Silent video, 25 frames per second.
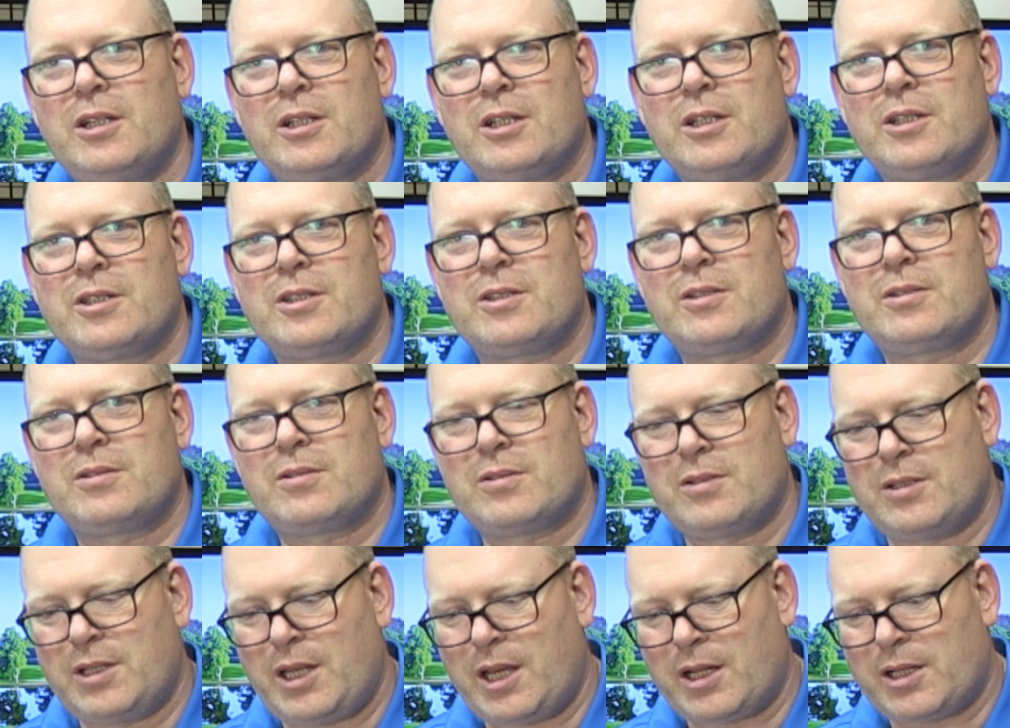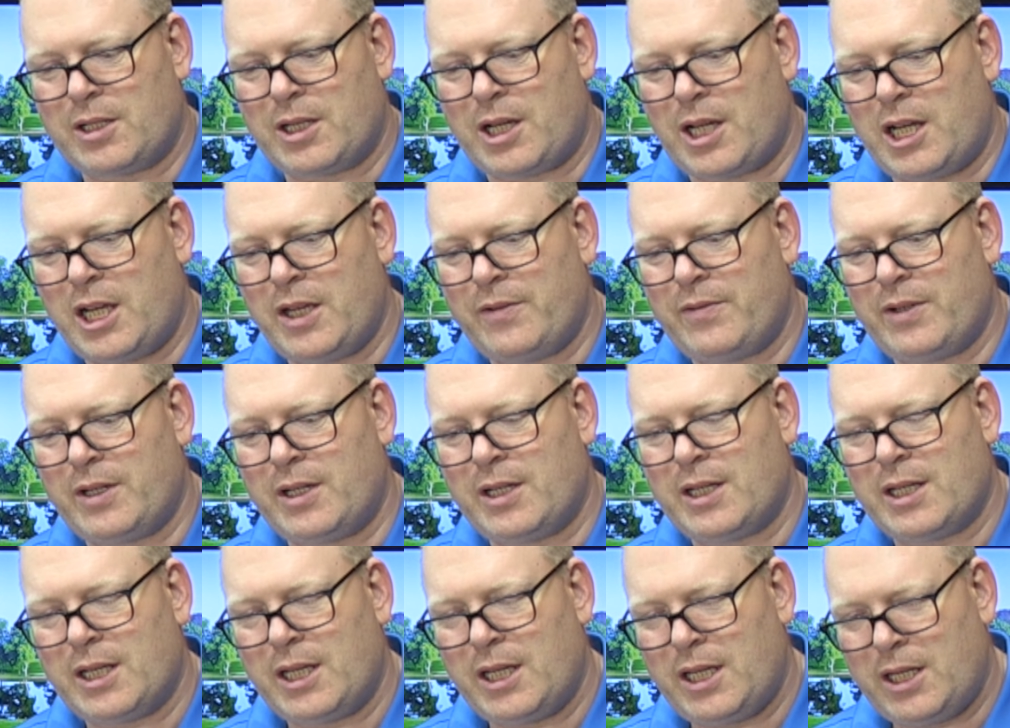dass der
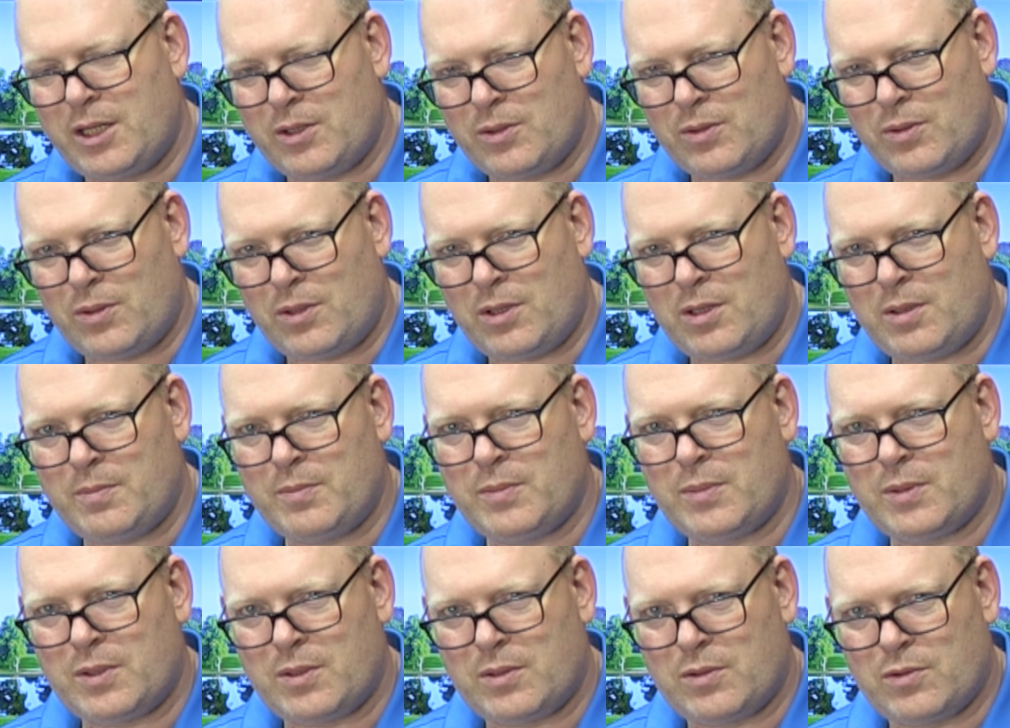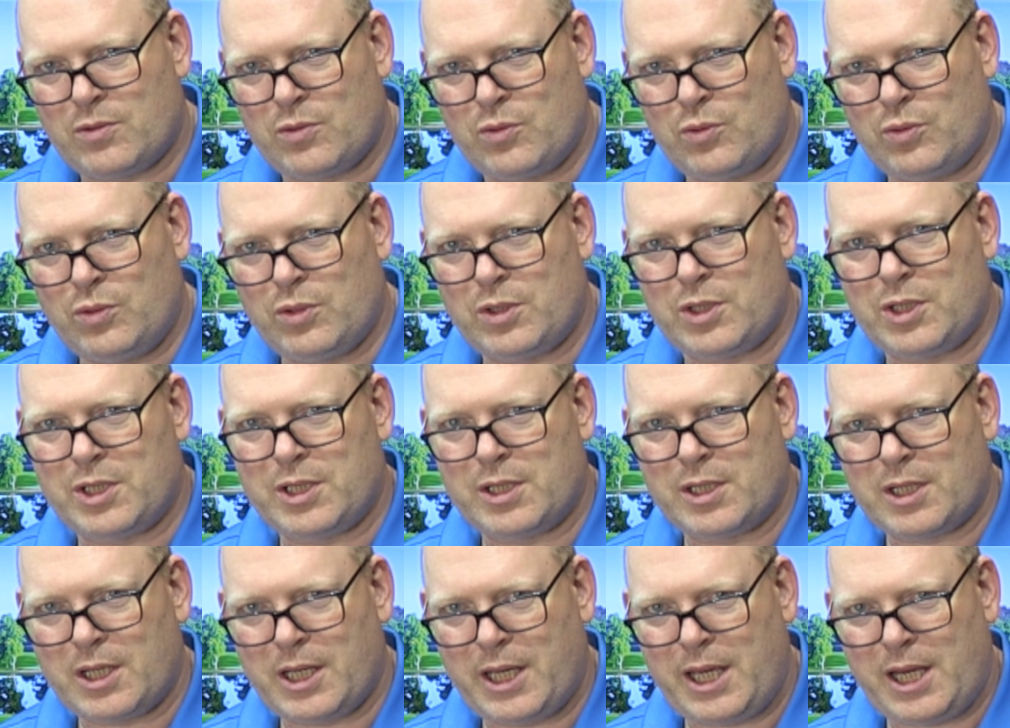Driver enorm
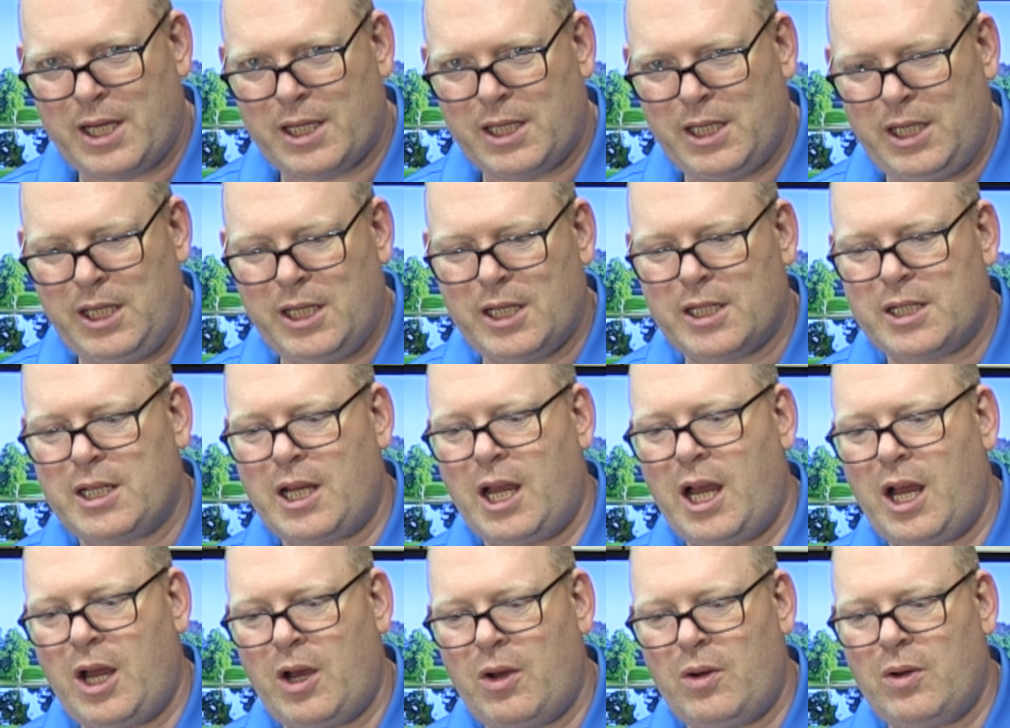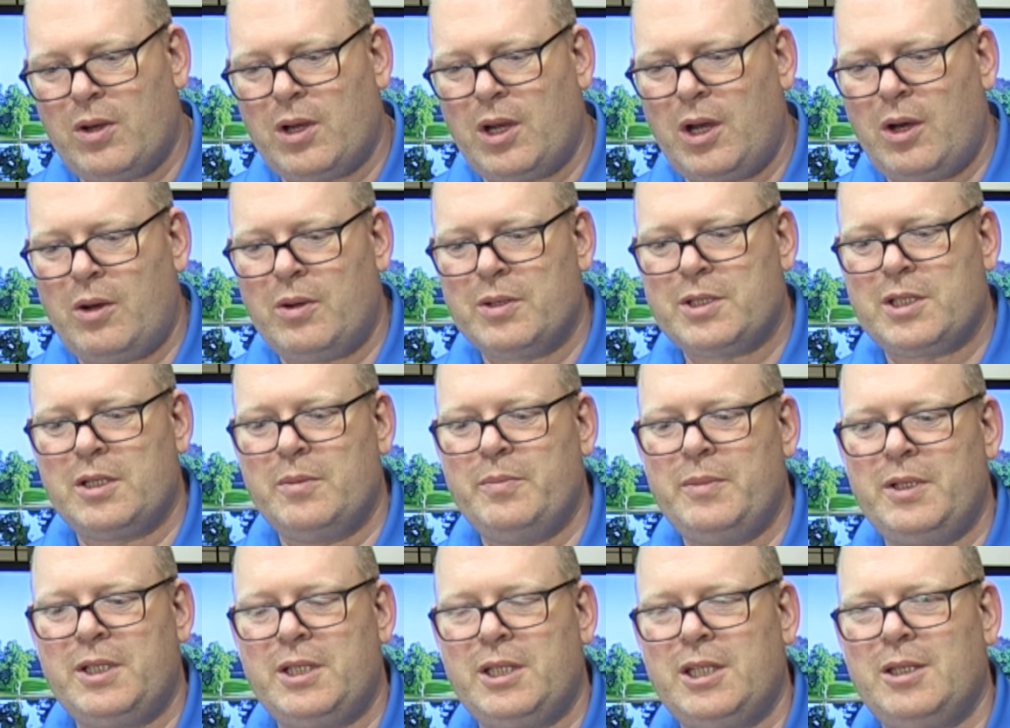gut reagiert, auch
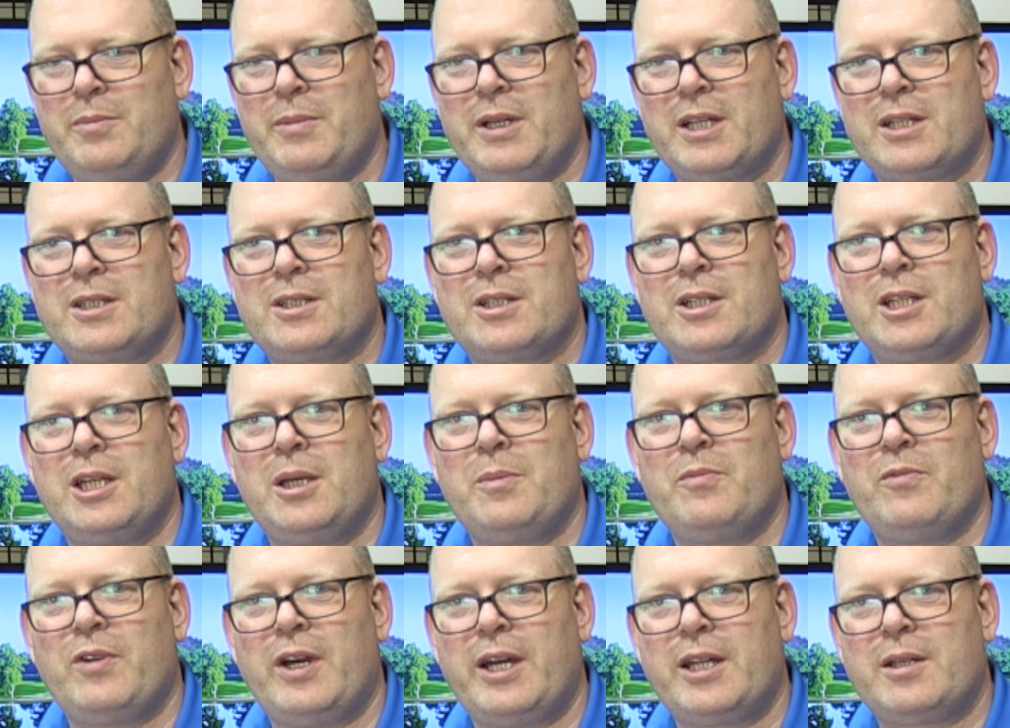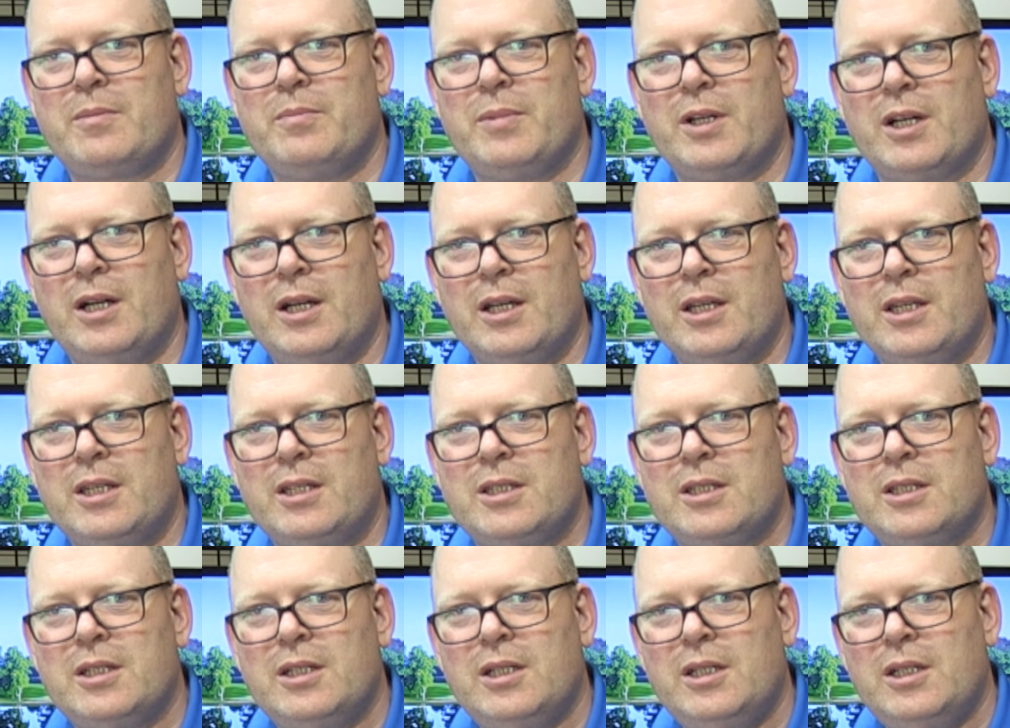außermittig im extrem weiten
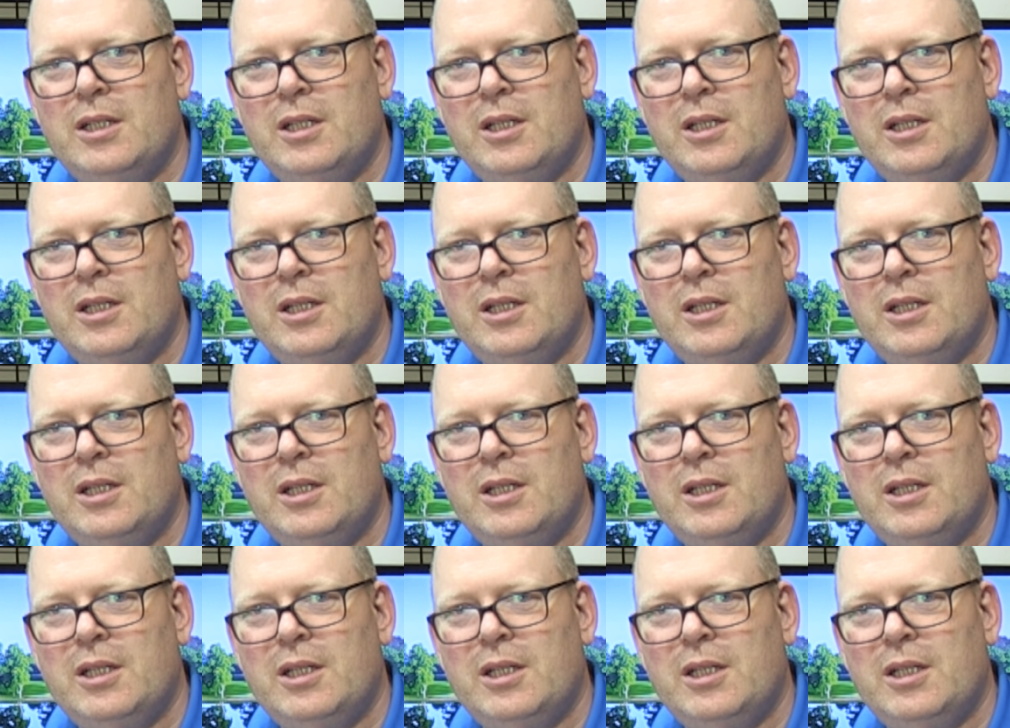Bereich.